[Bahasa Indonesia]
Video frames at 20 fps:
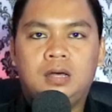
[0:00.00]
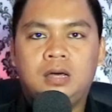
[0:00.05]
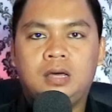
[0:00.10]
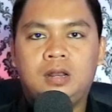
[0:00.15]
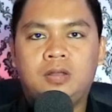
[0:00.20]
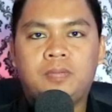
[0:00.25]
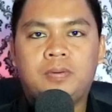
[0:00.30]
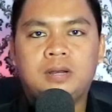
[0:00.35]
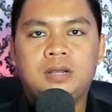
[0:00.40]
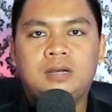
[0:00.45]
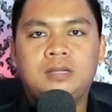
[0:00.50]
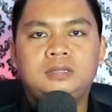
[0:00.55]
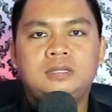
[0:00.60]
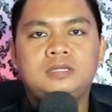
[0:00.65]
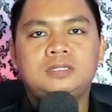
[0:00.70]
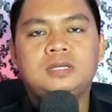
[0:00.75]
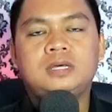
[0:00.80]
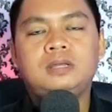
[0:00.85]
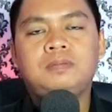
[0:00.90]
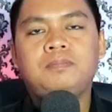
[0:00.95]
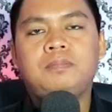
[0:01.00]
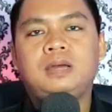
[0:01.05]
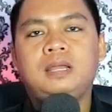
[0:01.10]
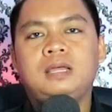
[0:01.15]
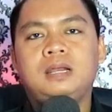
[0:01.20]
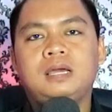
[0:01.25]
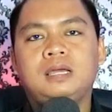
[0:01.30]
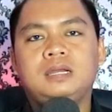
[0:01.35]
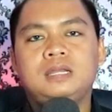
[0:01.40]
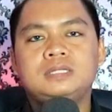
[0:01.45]
Halo para netizen,
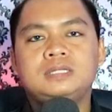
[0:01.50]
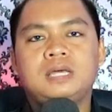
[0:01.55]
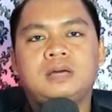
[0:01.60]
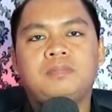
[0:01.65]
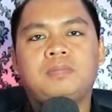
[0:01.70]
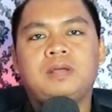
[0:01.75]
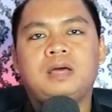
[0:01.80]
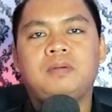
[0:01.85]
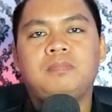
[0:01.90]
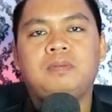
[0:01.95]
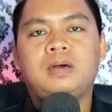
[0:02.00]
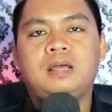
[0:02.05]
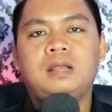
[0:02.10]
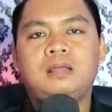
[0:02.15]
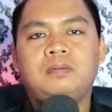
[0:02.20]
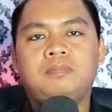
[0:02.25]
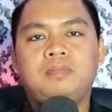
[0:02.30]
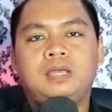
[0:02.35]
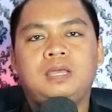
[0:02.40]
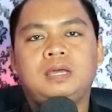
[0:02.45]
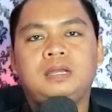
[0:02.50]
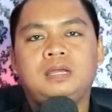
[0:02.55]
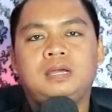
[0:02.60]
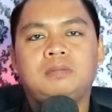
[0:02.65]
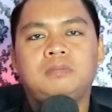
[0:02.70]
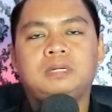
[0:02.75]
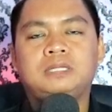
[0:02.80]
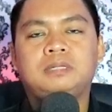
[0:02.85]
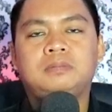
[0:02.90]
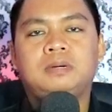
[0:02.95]
balik lagi di Sang Peramal melihat
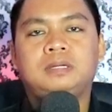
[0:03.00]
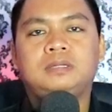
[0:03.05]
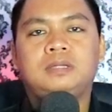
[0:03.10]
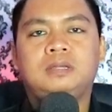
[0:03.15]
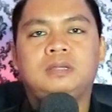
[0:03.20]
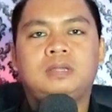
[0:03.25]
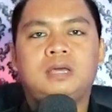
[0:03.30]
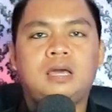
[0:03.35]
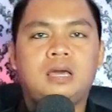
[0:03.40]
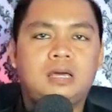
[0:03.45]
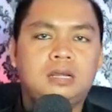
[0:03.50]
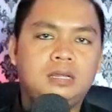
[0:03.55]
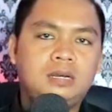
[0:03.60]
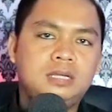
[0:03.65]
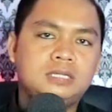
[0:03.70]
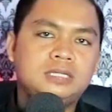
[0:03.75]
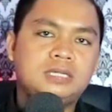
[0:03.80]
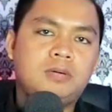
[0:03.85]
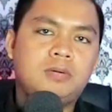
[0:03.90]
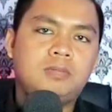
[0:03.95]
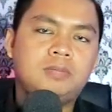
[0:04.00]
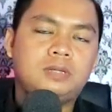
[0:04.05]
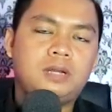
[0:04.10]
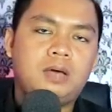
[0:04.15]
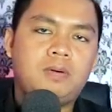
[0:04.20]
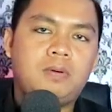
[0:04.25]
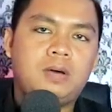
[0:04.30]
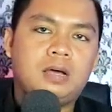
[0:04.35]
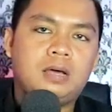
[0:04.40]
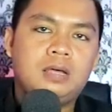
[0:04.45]
dengan mata batin. Nah, hari ini saya mau
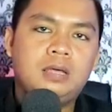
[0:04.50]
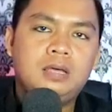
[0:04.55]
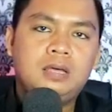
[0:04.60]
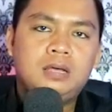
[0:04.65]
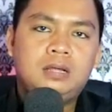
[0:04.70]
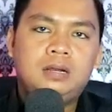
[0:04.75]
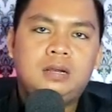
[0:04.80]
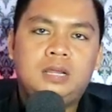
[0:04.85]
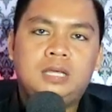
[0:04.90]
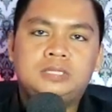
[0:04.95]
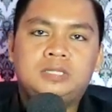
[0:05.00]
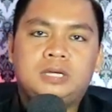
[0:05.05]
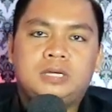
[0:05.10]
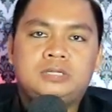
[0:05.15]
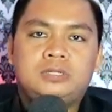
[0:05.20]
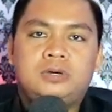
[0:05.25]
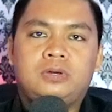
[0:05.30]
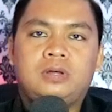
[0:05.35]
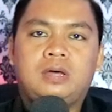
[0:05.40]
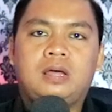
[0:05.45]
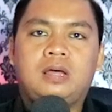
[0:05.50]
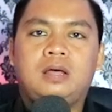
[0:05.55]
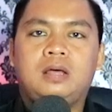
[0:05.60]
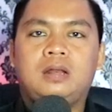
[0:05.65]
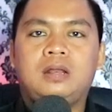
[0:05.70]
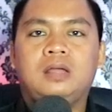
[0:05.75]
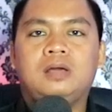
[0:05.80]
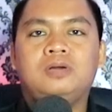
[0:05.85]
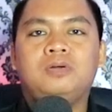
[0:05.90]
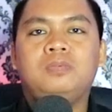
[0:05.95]
menerawang Lesti Kejora,
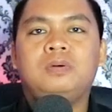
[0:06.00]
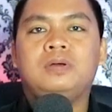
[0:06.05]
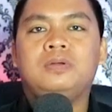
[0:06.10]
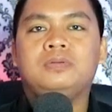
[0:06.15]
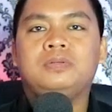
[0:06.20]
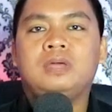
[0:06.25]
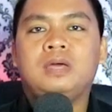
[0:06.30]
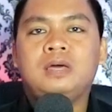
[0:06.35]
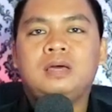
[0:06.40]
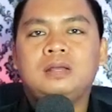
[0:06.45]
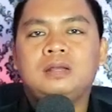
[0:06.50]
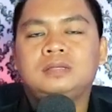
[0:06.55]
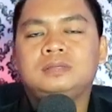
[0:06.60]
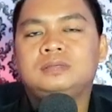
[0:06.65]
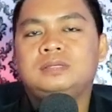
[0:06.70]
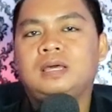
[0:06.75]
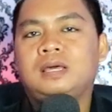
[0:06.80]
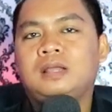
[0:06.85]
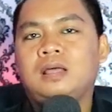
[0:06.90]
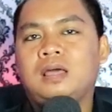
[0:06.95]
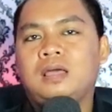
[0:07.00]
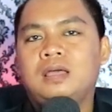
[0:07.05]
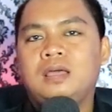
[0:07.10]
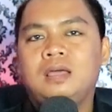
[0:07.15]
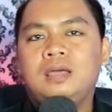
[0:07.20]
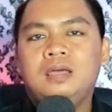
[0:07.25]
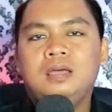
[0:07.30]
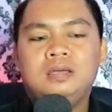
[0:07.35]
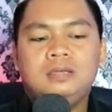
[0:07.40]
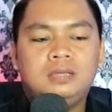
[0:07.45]
lagu barunya Lentera
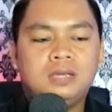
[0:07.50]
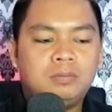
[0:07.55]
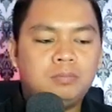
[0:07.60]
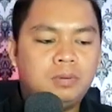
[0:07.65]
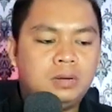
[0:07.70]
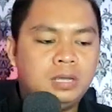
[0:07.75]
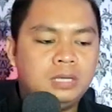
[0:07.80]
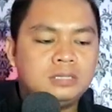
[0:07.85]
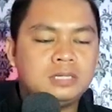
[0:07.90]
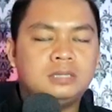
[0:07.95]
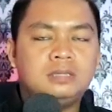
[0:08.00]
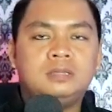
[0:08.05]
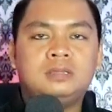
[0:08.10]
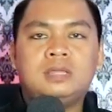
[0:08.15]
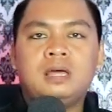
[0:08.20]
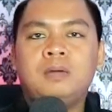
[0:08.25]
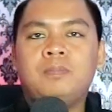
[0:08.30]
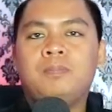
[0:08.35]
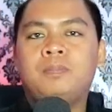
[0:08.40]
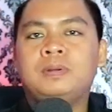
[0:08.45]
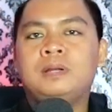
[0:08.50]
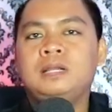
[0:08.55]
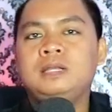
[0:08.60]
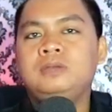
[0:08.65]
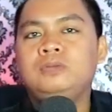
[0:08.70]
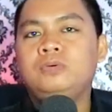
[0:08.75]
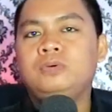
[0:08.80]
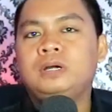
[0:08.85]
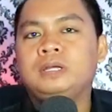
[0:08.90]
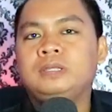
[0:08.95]
yang berkisah tentang
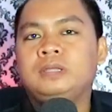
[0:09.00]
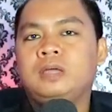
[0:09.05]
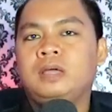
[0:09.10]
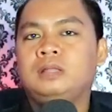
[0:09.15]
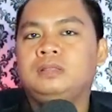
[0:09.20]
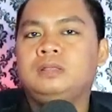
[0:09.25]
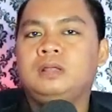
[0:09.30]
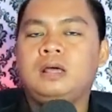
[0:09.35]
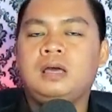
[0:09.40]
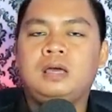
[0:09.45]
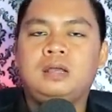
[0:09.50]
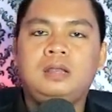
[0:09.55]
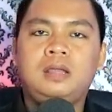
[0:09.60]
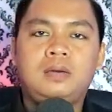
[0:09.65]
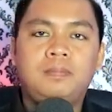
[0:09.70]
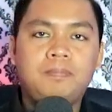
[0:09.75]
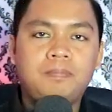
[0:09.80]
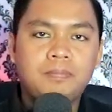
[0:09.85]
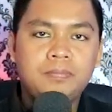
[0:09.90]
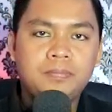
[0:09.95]
perlindungannya terhadap